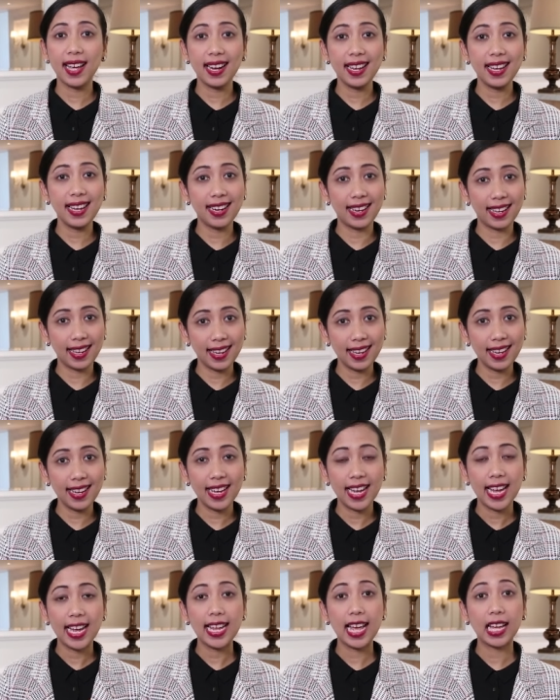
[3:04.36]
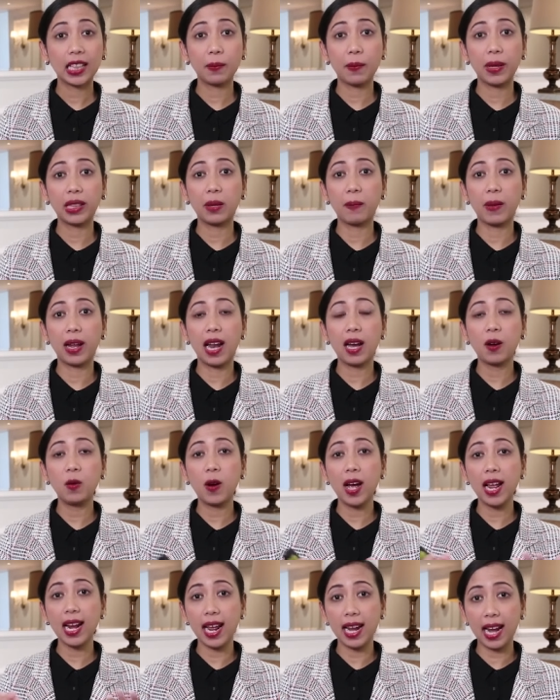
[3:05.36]
kali ini yang teman-teman
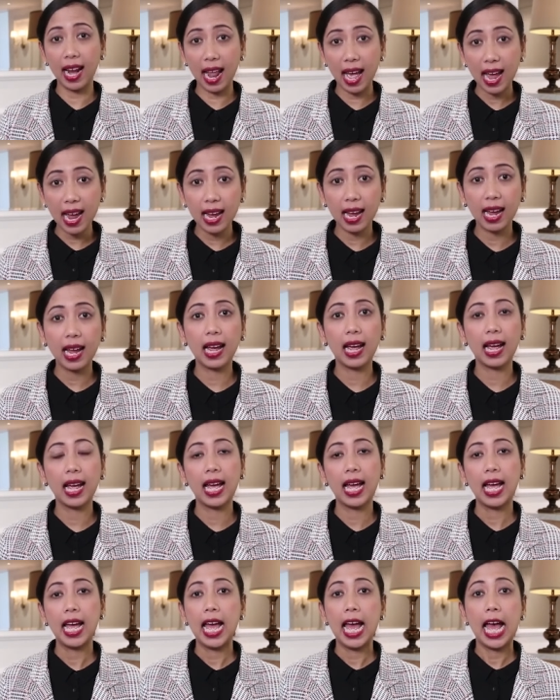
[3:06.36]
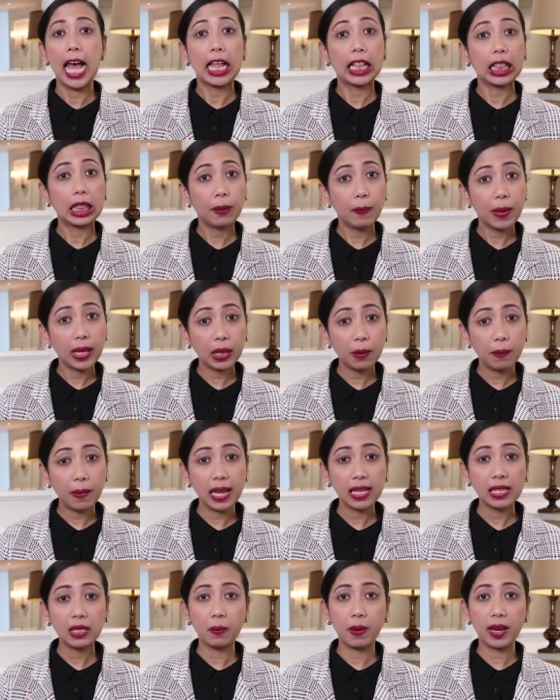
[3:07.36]
lakukan adalah
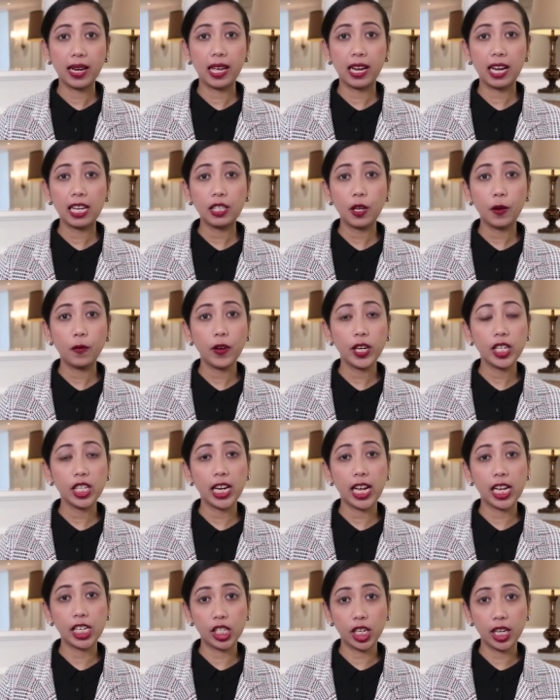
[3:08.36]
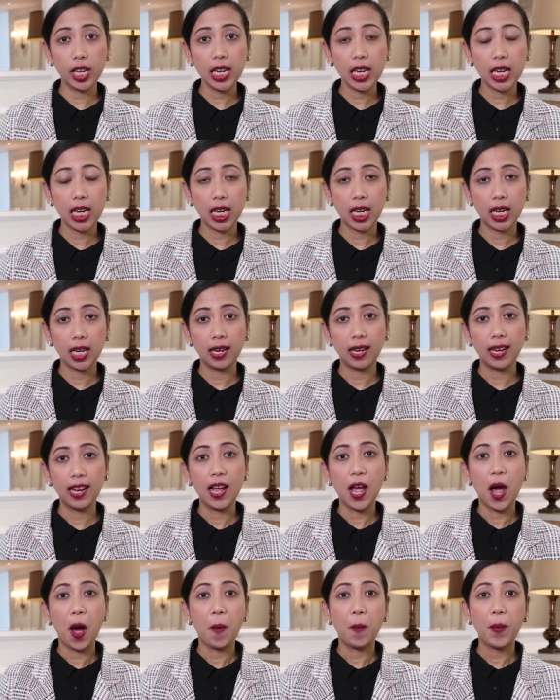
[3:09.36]
teman-teman sebagai reservation agent
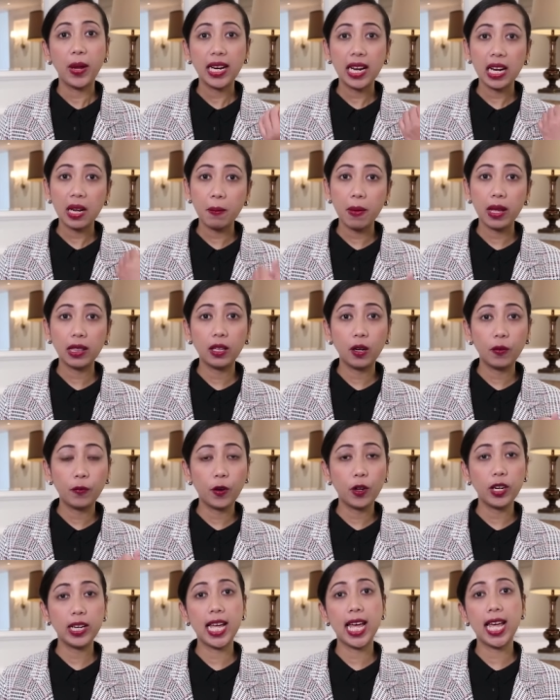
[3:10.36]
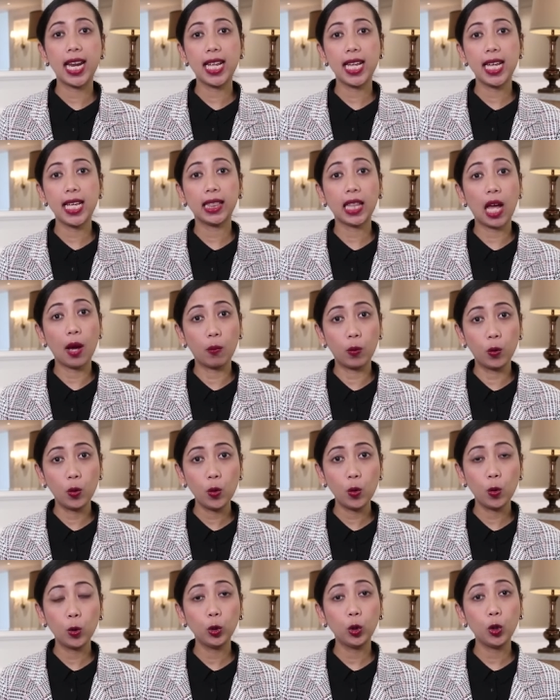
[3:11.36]
menerima telepon dari
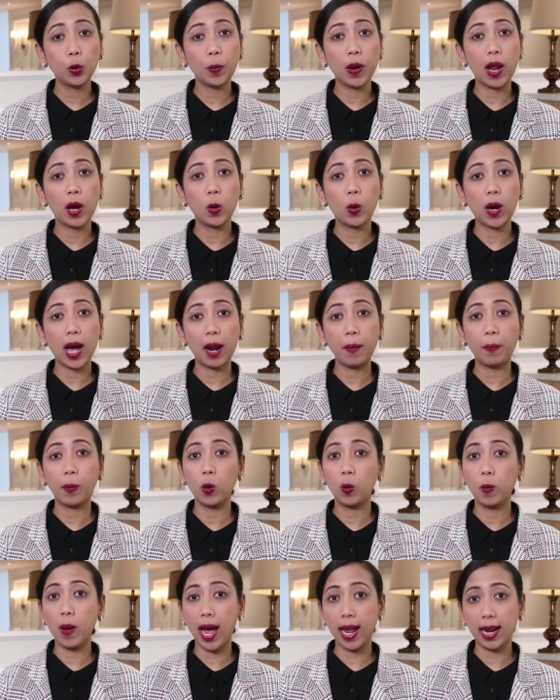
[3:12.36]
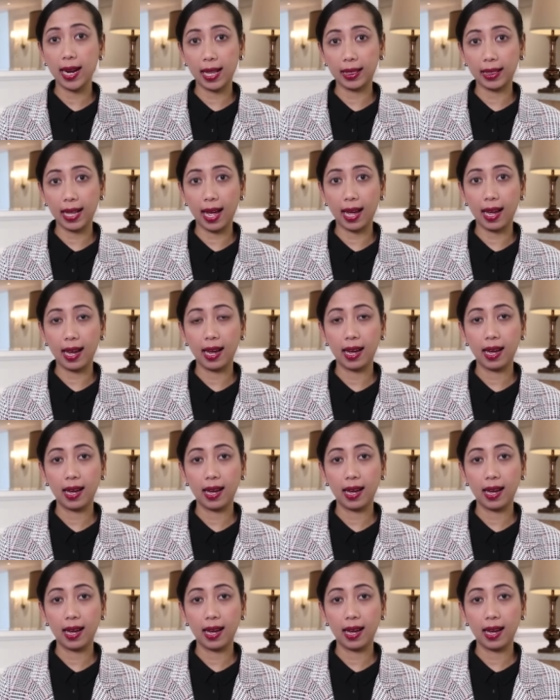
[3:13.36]
tamu untuk melakukan perubahan data.